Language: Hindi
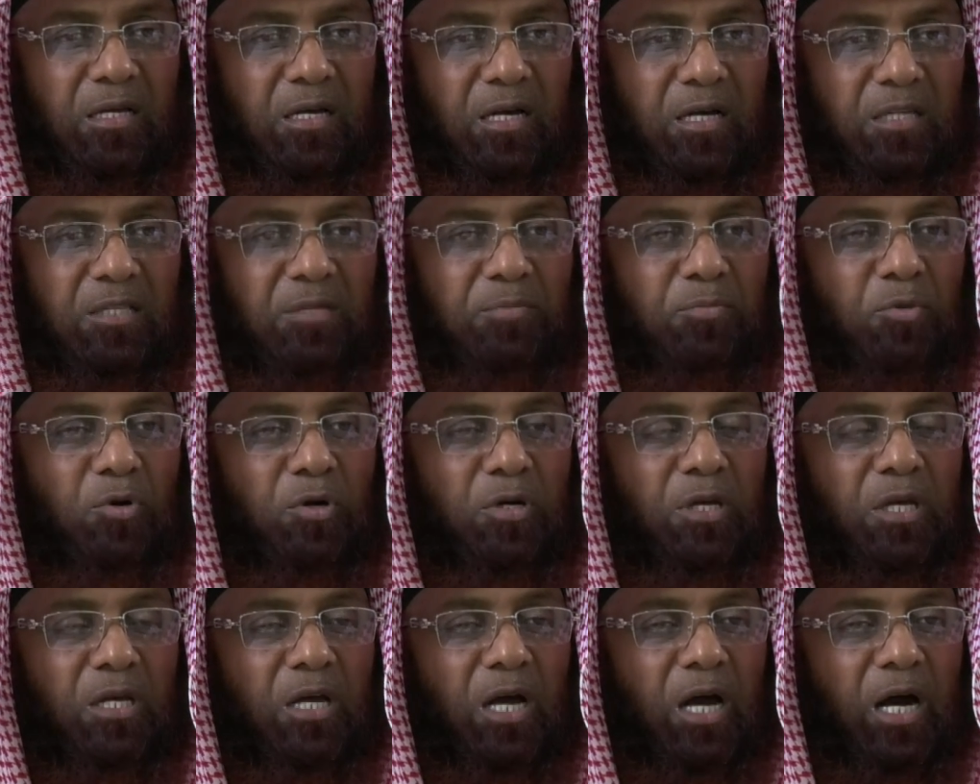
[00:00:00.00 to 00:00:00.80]
कदमों
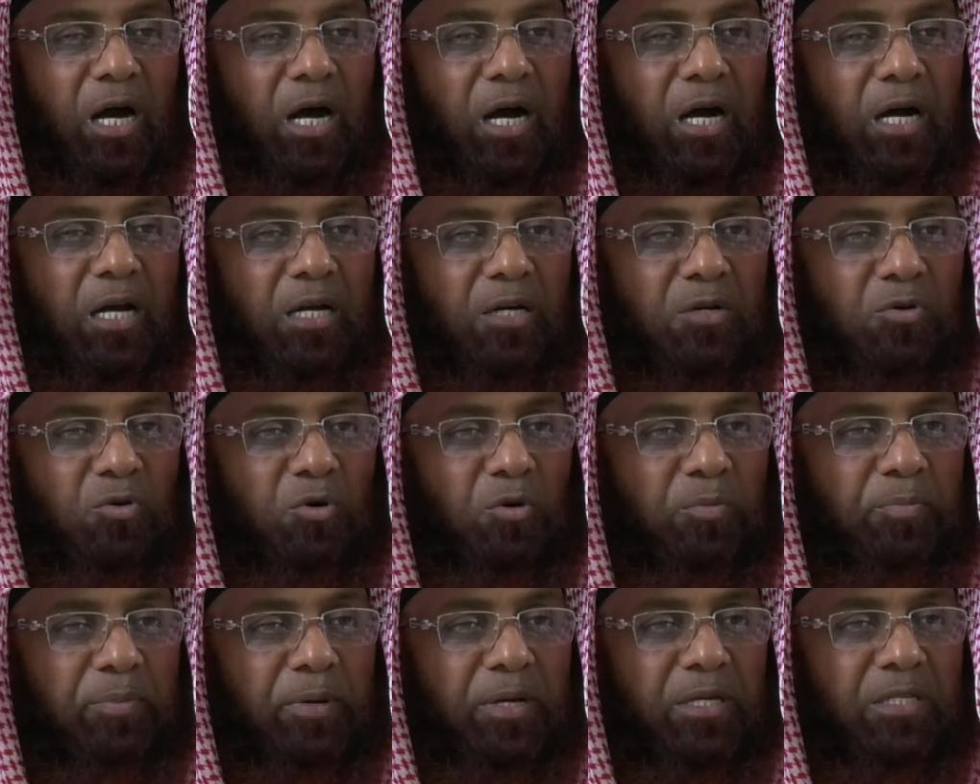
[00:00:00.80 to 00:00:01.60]
की आहट
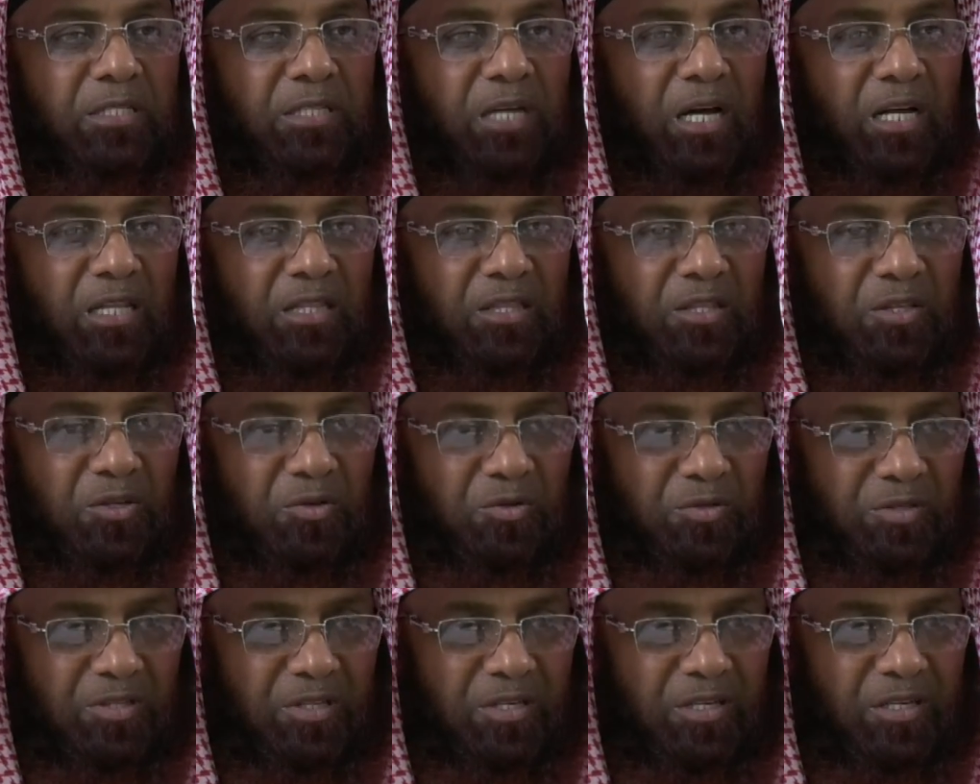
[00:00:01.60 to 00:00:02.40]
को पहचानती
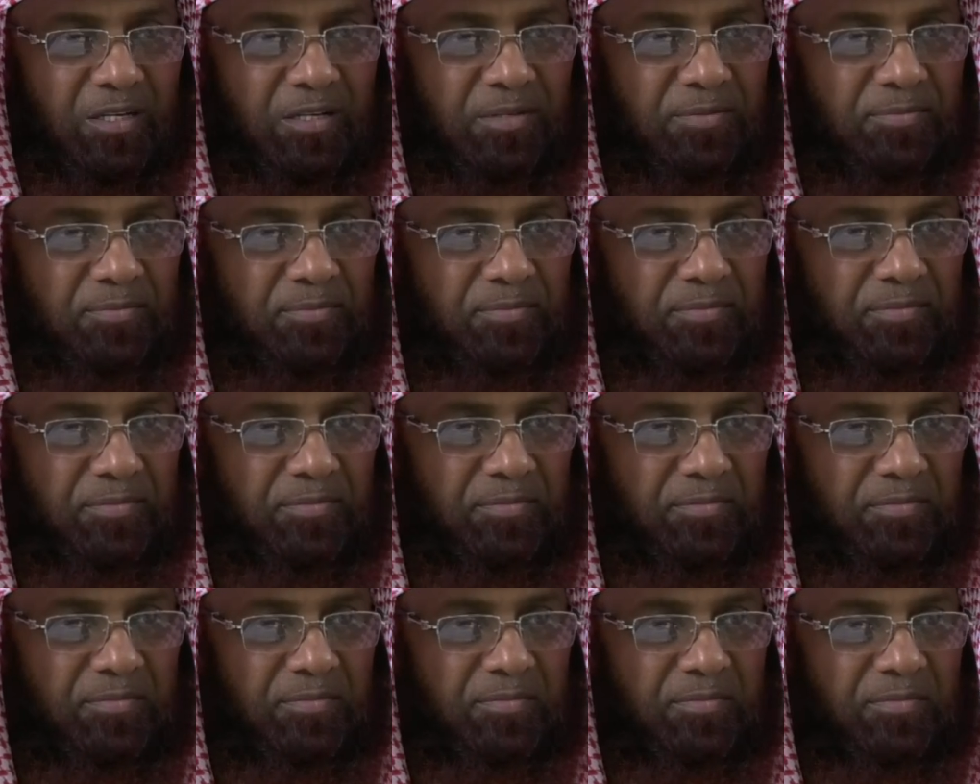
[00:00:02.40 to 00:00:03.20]
होती
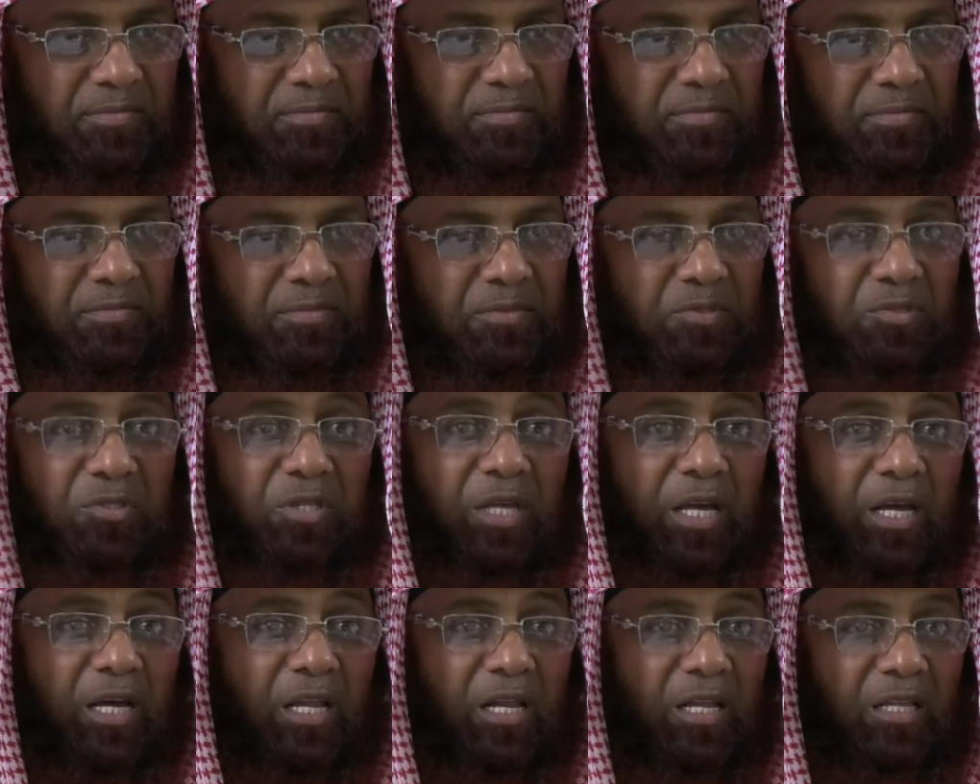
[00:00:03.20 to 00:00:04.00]
है
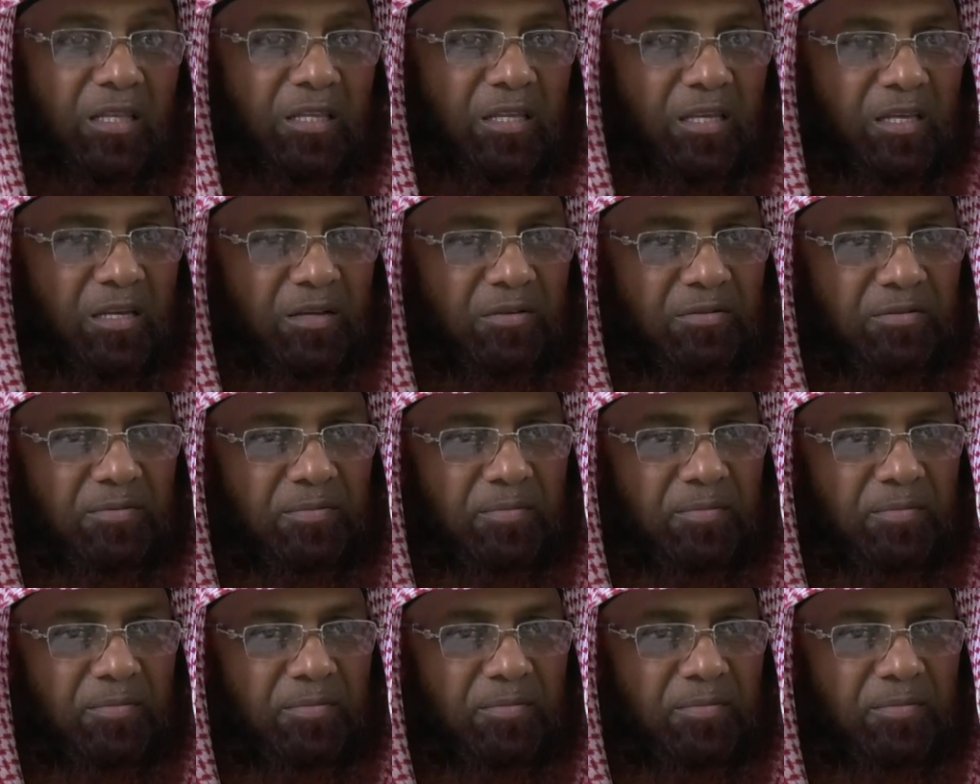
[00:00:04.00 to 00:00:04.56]
देख लेती है